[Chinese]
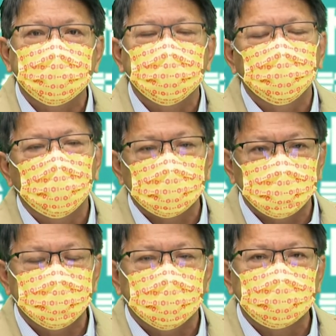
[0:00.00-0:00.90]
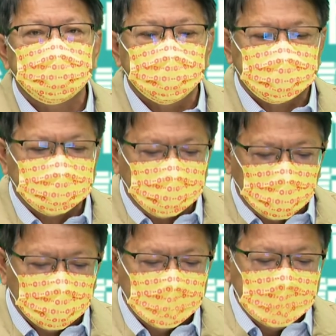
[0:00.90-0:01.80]
发觉阳性之后
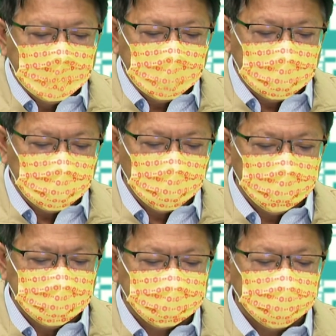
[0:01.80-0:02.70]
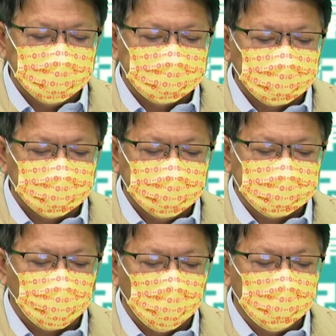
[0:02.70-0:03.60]
啊，我们也特别做了
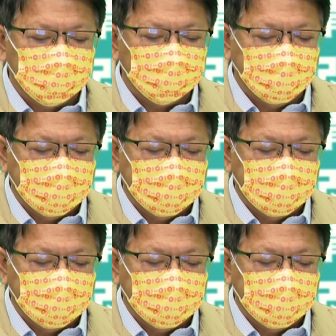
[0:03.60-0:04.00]
同步呢